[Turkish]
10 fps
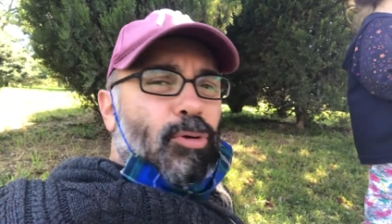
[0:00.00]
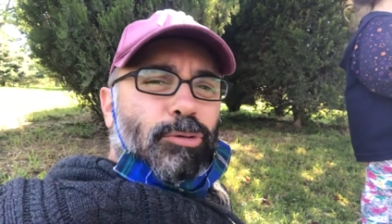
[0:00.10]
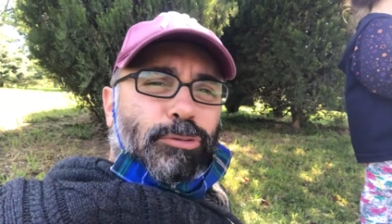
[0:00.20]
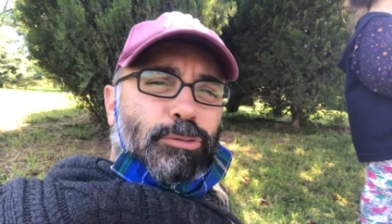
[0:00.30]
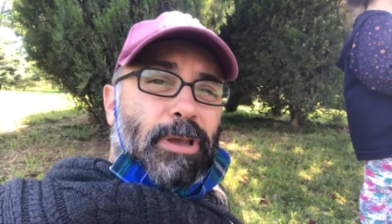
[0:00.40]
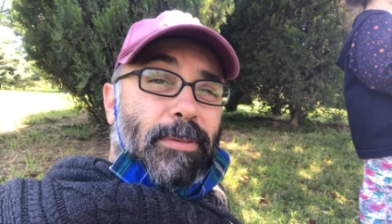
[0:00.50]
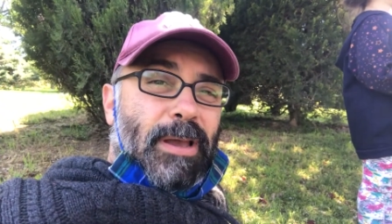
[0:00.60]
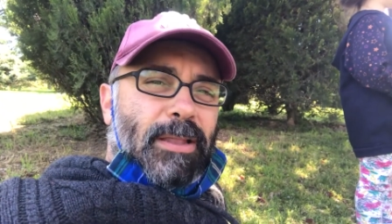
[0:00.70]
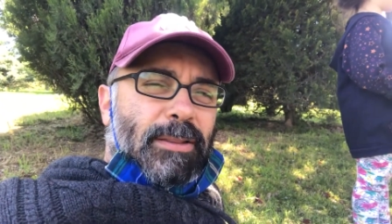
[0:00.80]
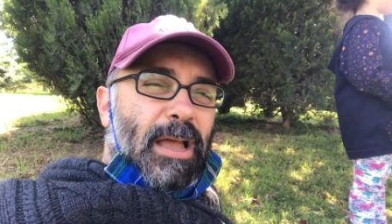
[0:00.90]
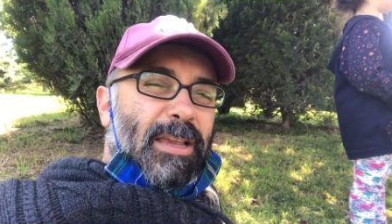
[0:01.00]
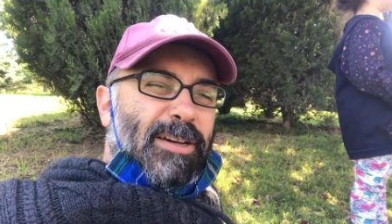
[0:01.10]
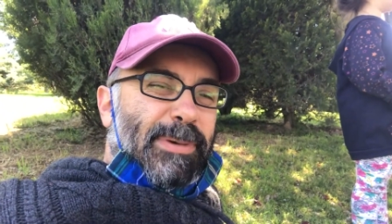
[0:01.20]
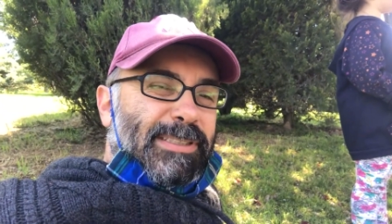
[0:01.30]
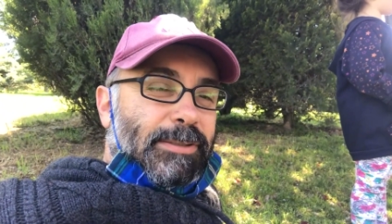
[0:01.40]
olsun. Hemen
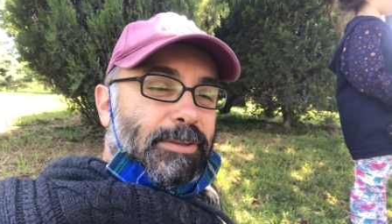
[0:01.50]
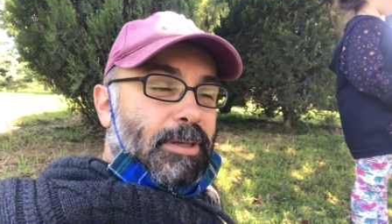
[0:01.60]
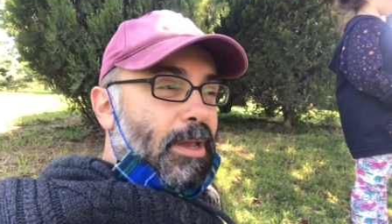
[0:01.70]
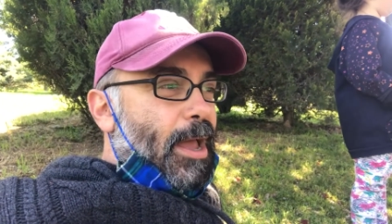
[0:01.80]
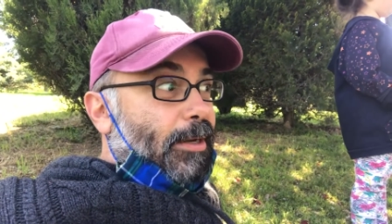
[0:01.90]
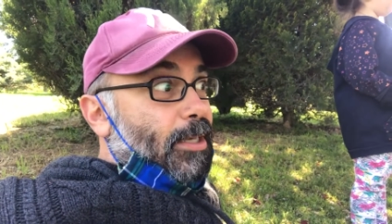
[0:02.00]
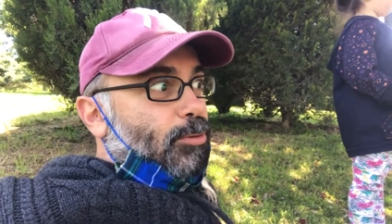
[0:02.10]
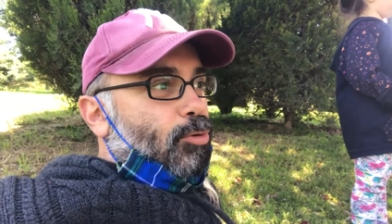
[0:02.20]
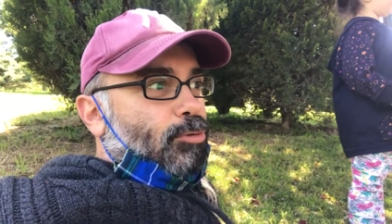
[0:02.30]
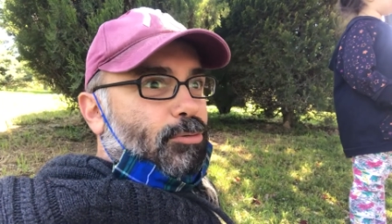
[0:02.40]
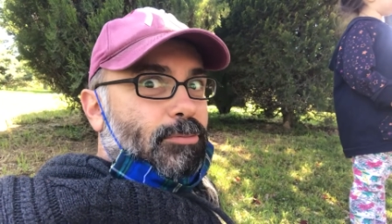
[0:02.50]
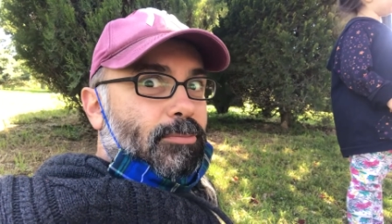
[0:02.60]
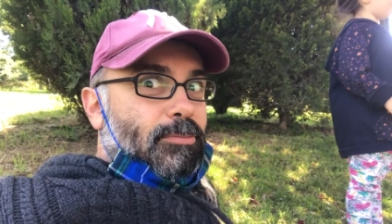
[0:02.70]
like'ı basın e, herkes görsün.